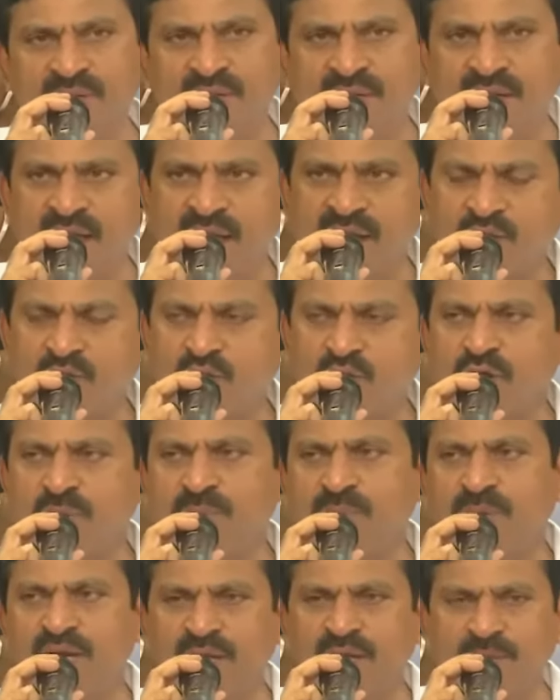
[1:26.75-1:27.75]

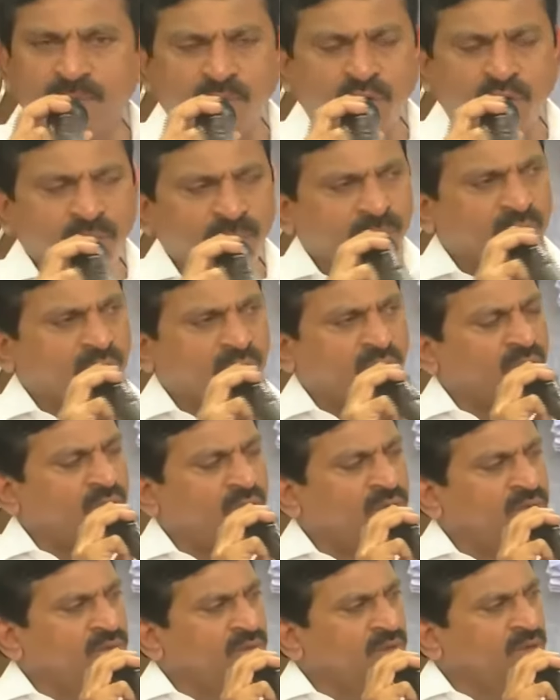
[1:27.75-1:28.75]
నేలకొండపల్లి ప్రాపర్లో
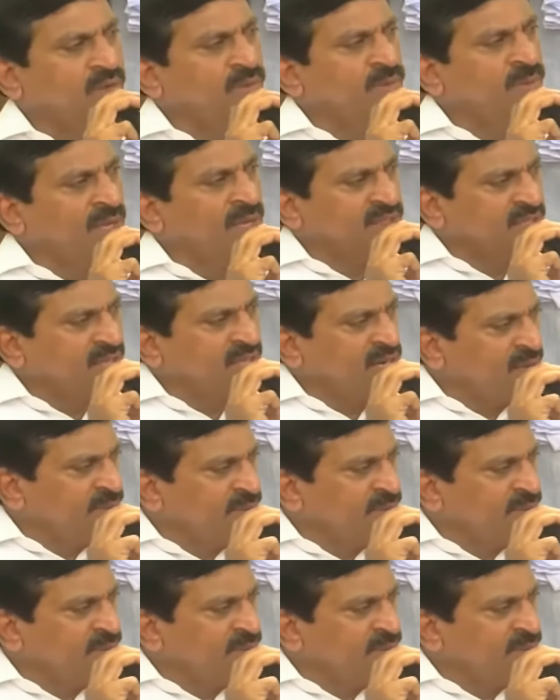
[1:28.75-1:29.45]
భక్త